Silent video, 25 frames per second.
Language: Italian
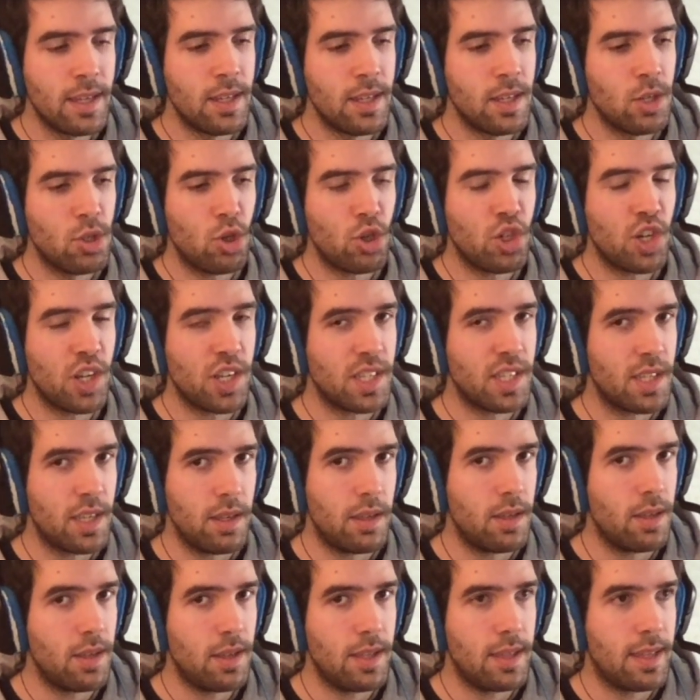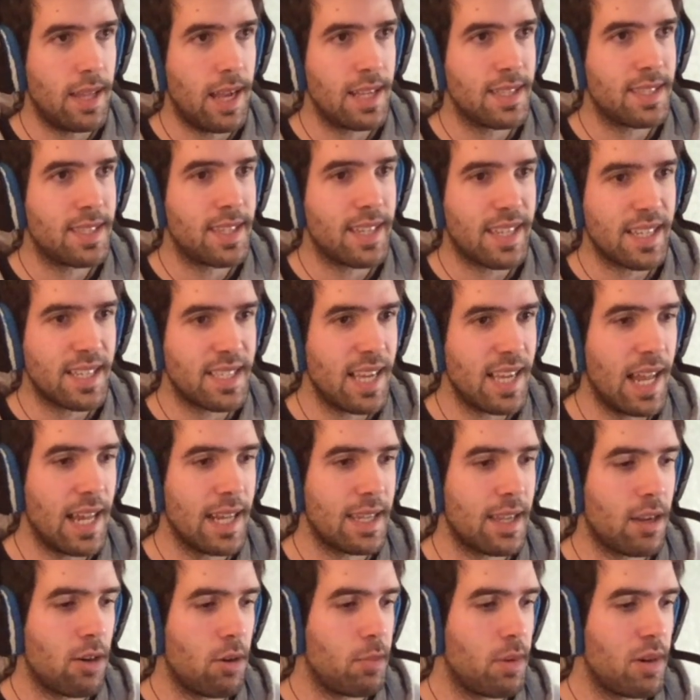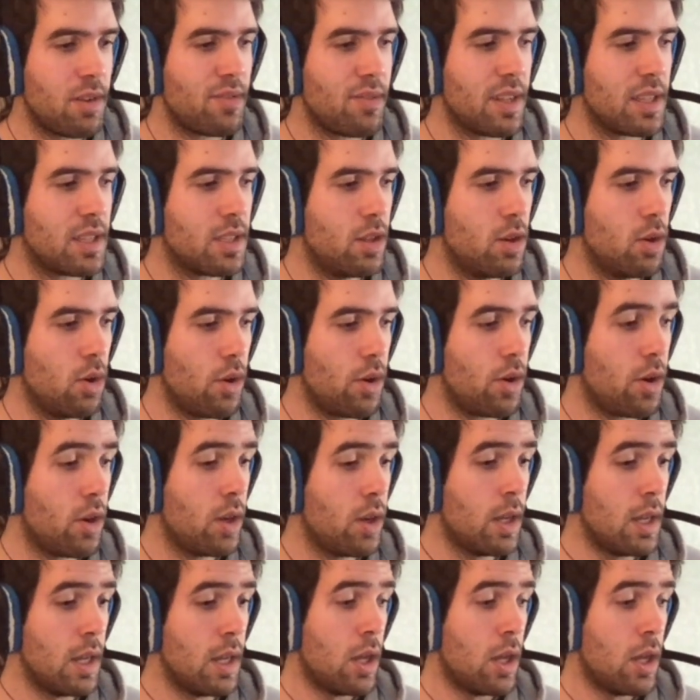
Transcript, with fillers: cioè già i, i, tasti che saltano per i fatti loro,